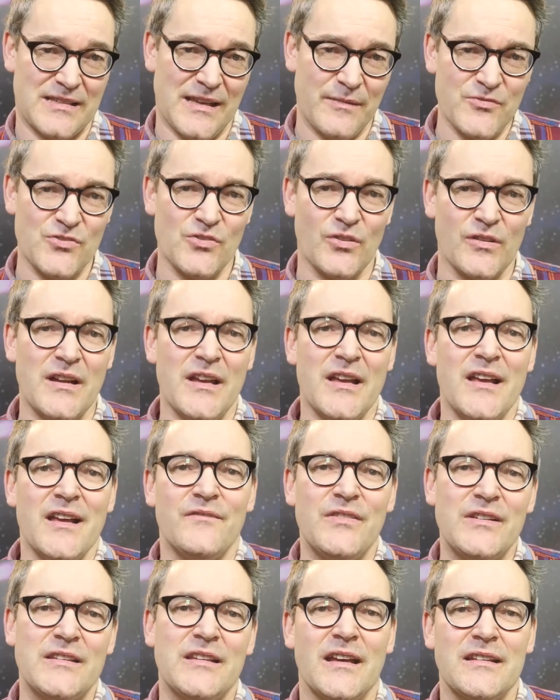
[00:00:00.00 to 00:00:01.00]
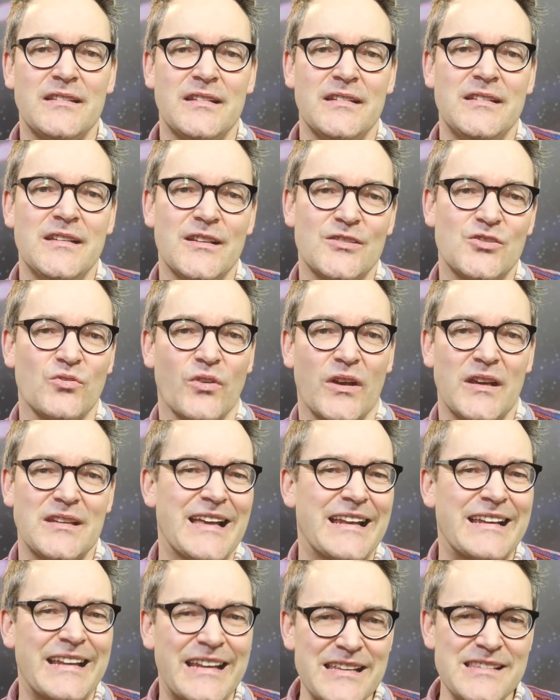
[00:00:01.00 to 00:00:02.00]
Samsung wittert hier zu
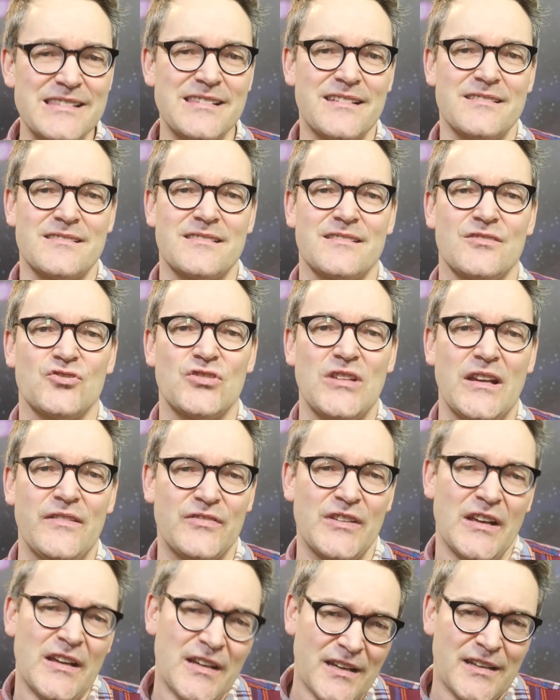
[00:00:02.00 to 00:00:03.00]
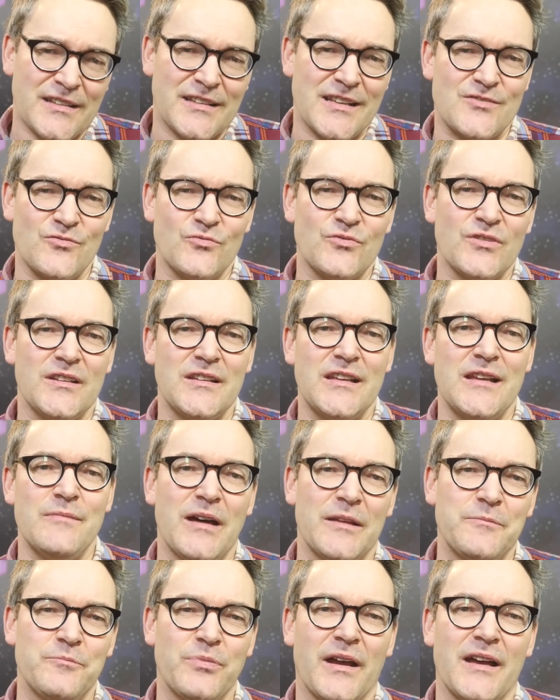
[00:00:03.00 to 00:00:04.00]
Recht ein riesiges Geschäft. Das
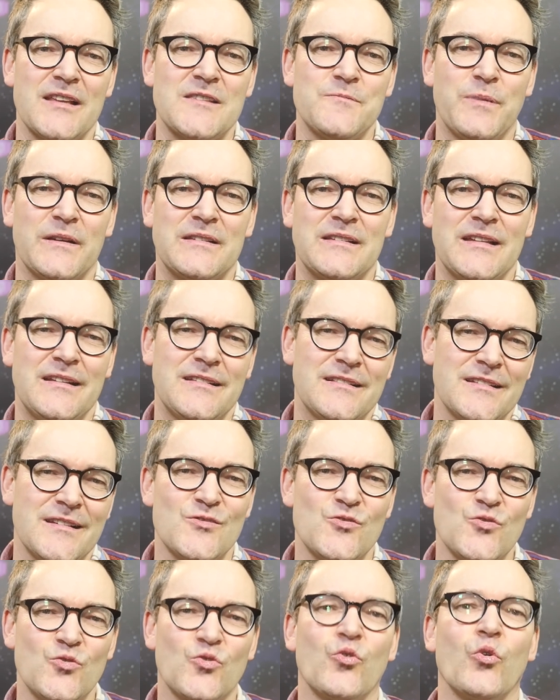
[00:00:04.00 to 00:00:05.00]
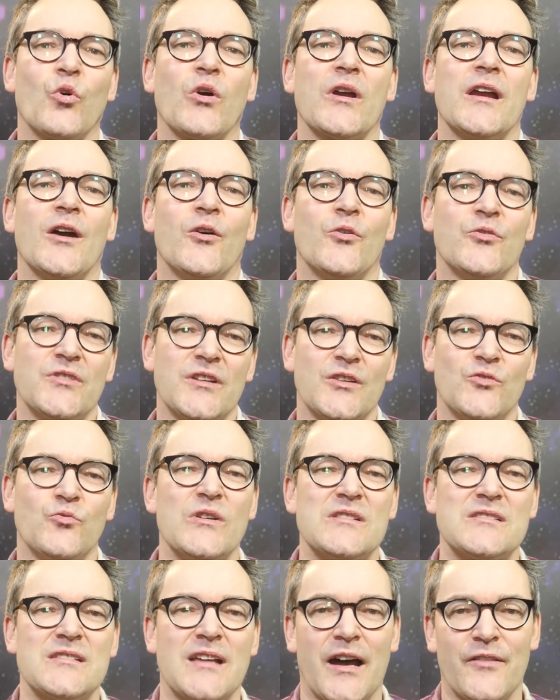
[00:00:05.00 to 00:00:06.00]
Unternehmen hat bereits Patente in Südkorea und den
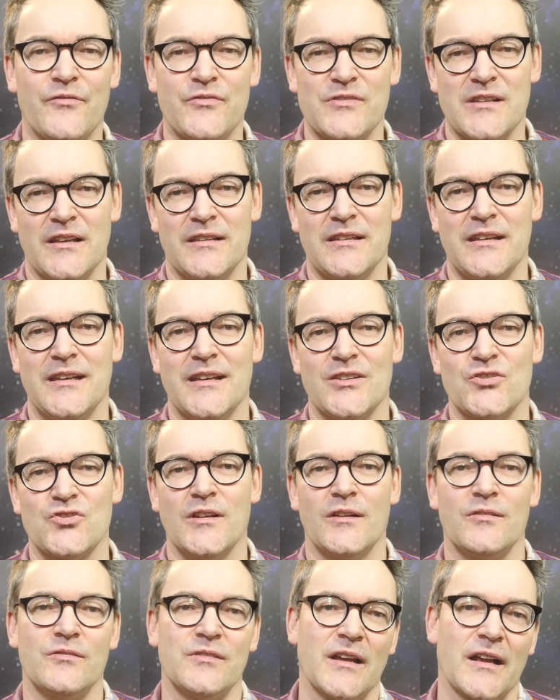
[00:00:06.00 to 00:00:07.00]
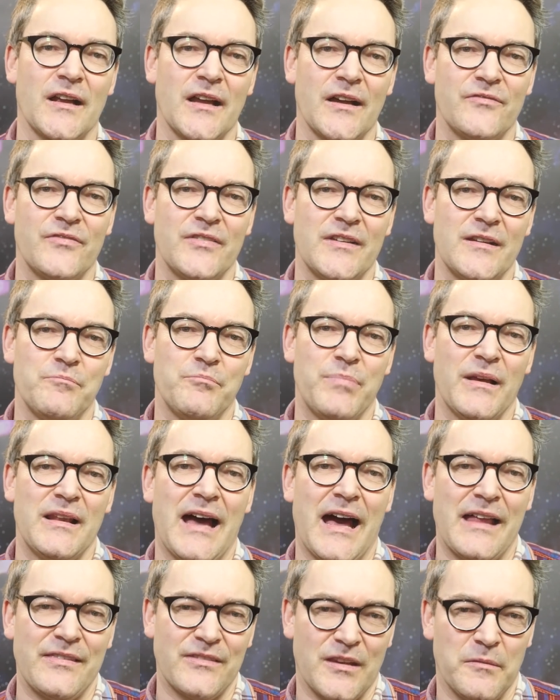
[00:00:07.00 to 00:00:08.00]
USA für seine Herstellung der
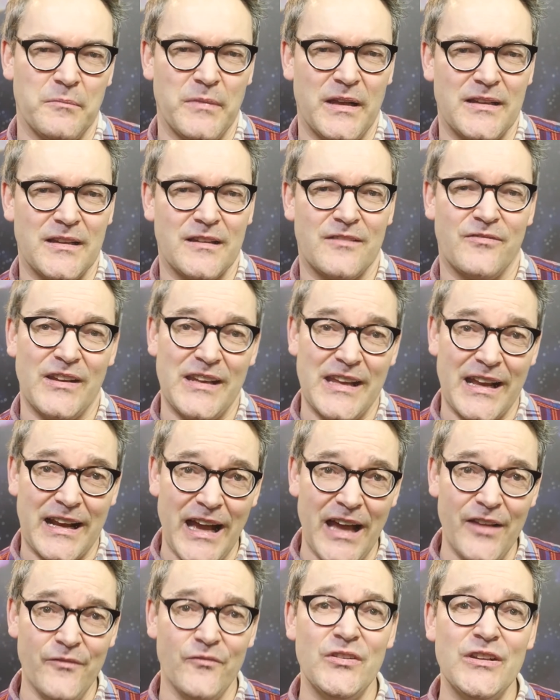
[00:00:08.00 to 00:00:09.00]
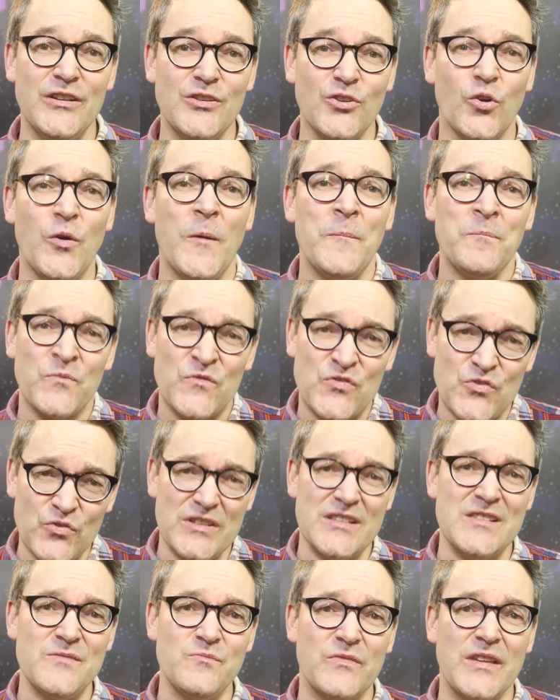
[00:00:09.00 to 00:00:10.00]
Graphenbälle angemeldet. Wenn ihr kein Video zu
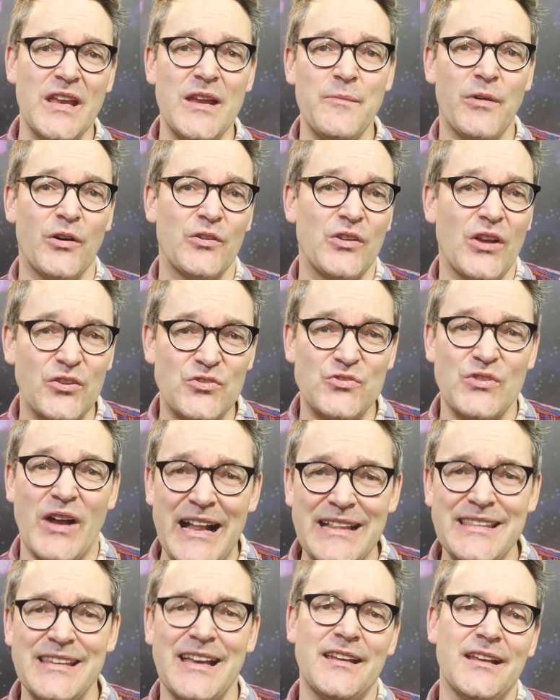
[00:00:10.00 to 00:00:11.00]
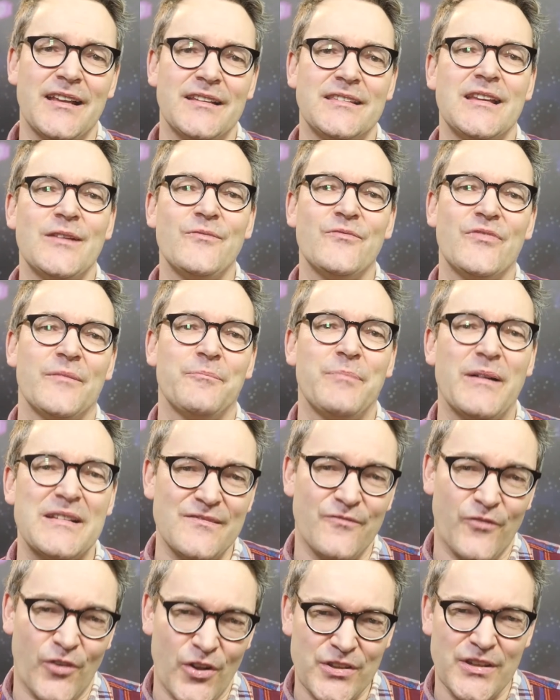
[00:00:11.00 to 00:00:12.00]
diesem Thema und auch zu allen anderen Themen
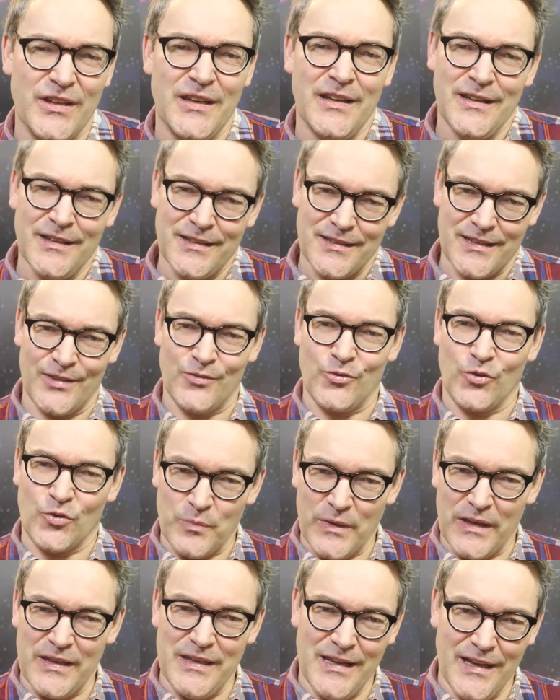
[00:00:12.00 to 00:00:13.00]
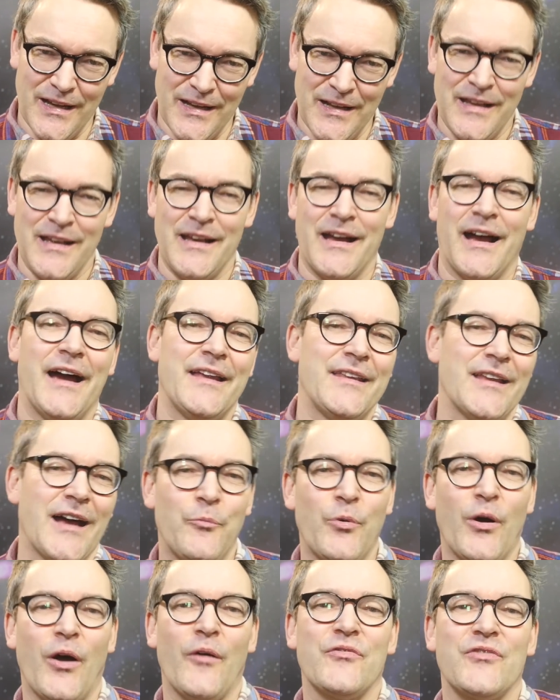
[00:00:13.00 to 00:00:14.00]
verpassen wollt, dann drückt mir hier ein
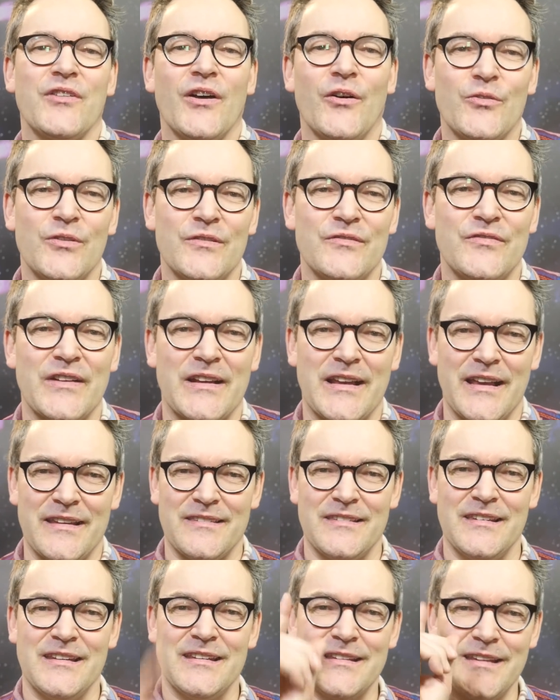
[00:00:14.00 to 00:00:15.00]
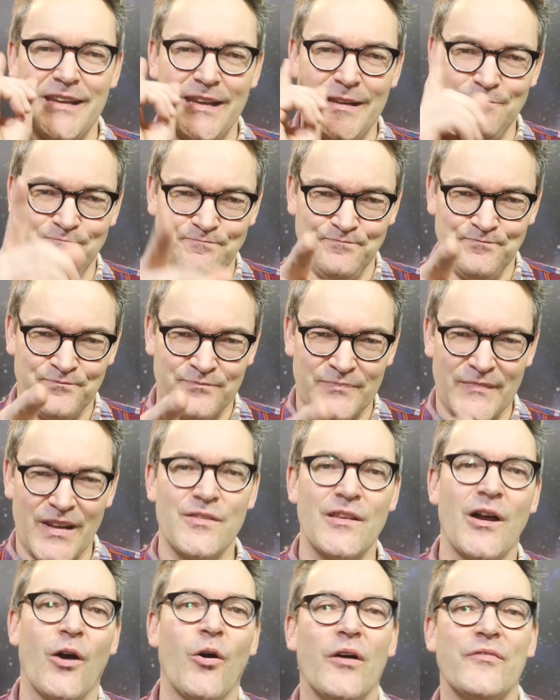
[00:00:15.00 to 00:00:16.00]
Abo aufs Auge und vergesst nicht den
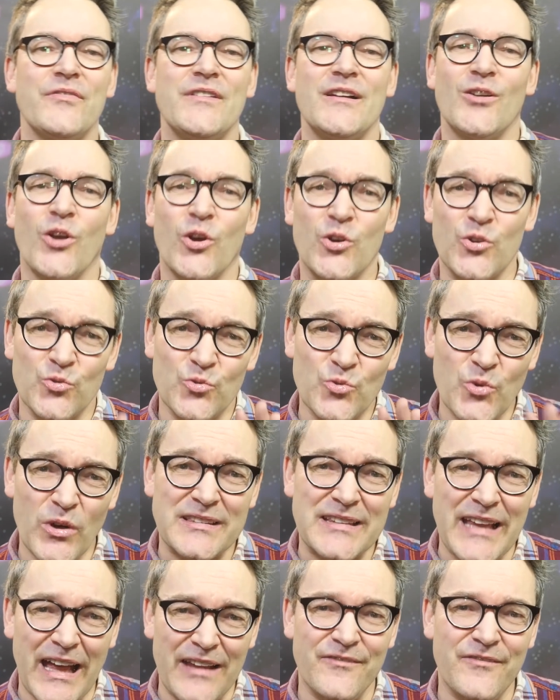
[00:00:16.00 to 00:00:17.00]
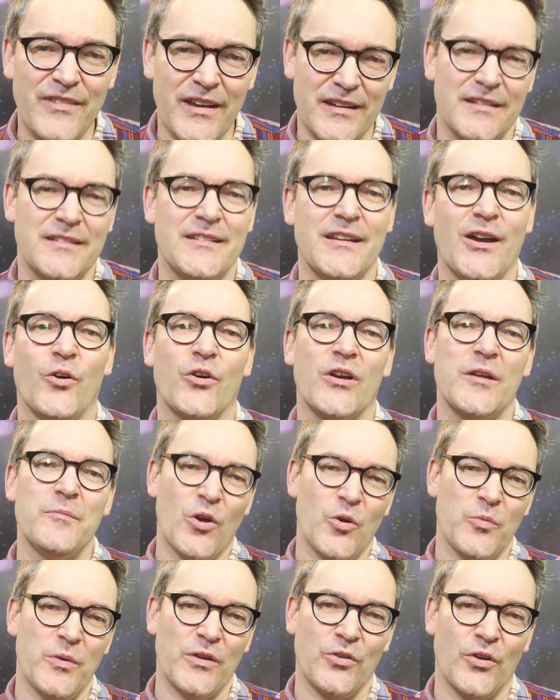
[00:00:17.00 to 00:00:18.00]
genau auf die Glocke. Nur dann werdet ihr auch
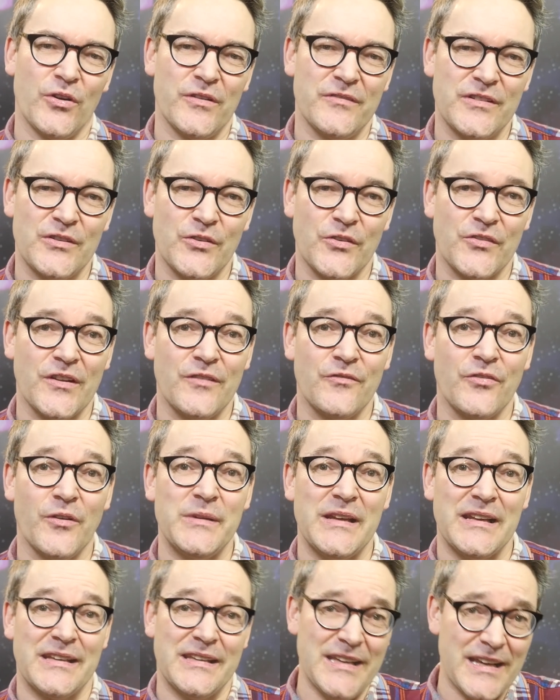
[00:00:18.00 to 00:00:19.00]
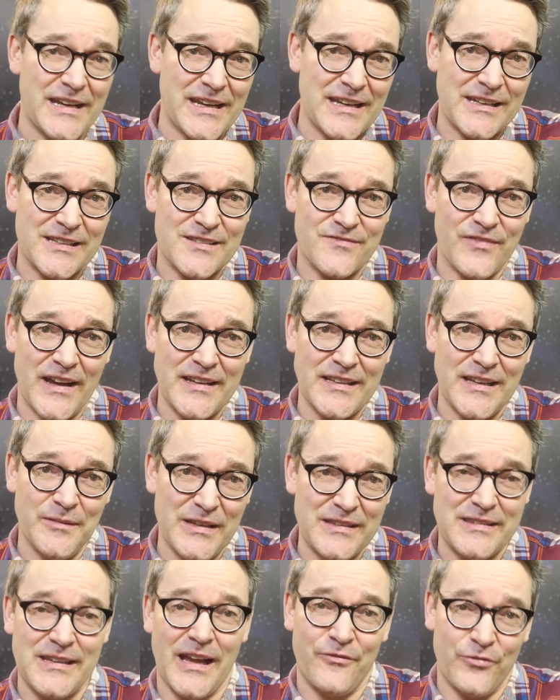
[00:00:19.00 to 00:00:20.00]
immer über neue Videos informiert. Hier geht es weiter
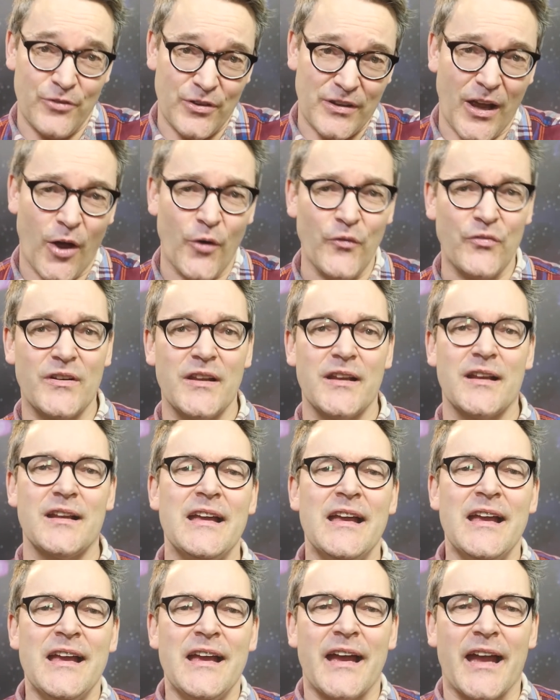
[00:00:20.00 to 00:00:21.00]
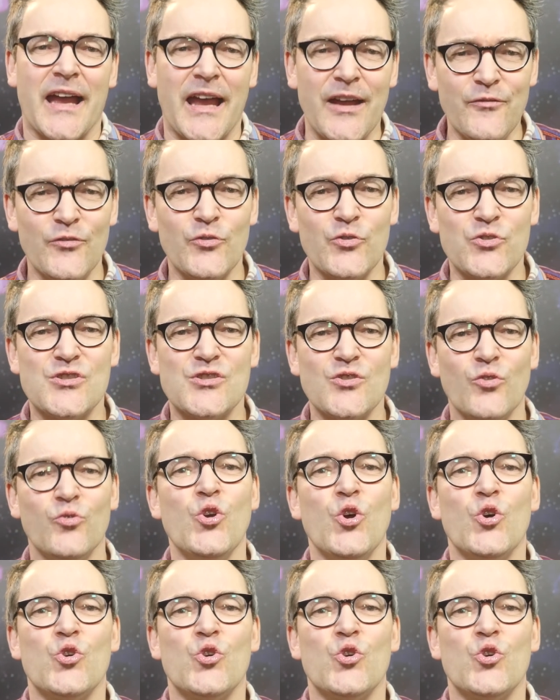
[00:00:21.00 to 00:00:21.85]
mit, dafür draufklicken. Revolution